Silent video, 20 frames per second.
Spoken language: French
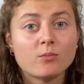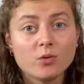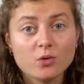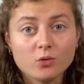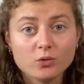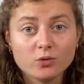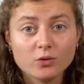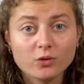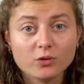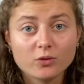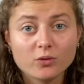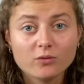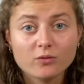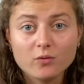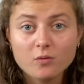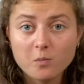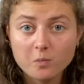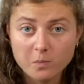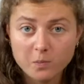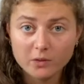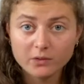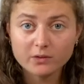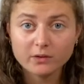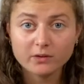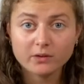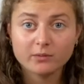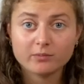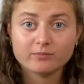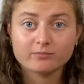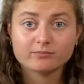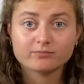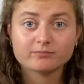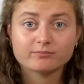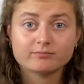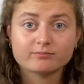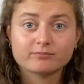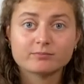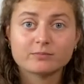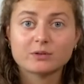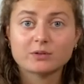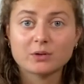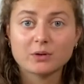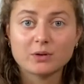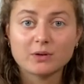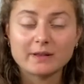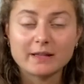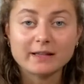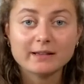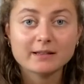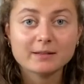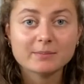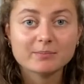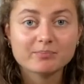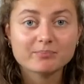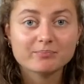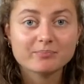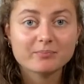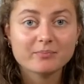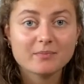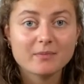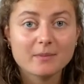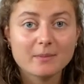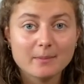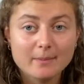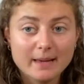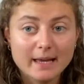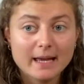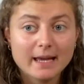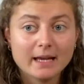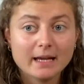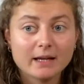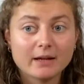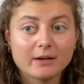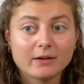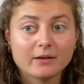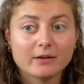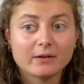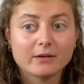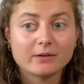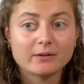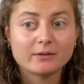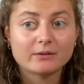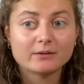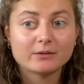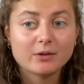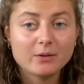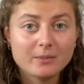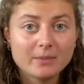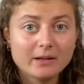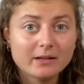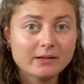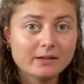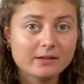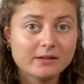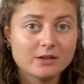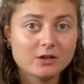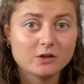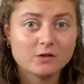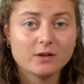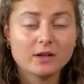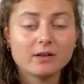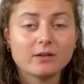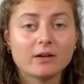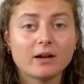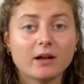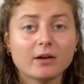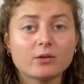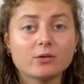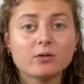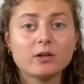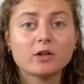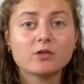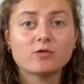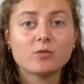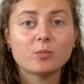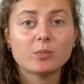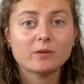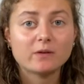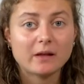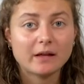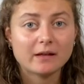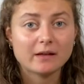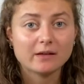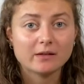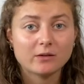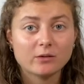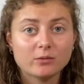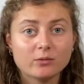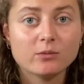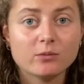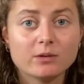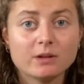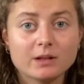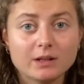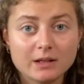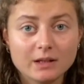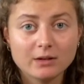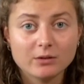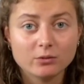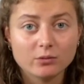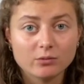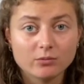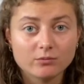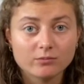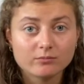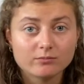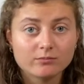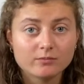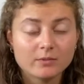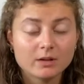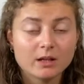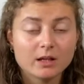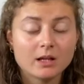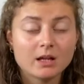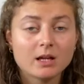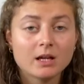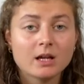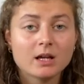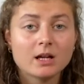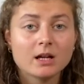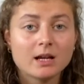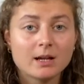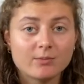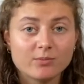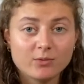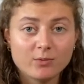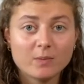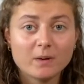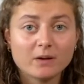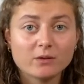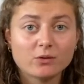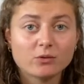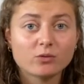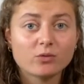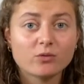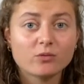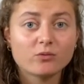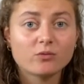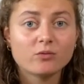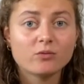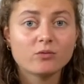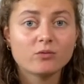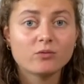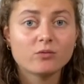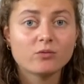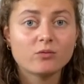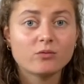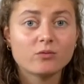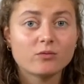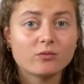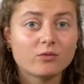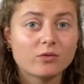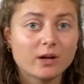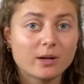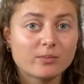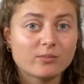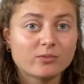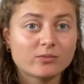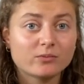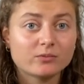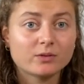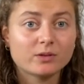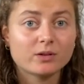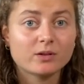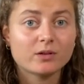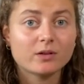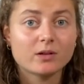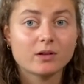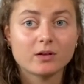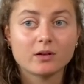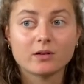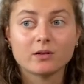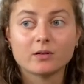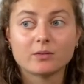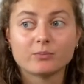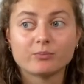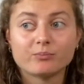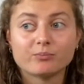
Beaucoup d'entre vous pensent se connaître, mais euh, demain, si je viens dans la rue et que je vous pose la question Qui es-tu la plupart d'entre vous vont répondre euh,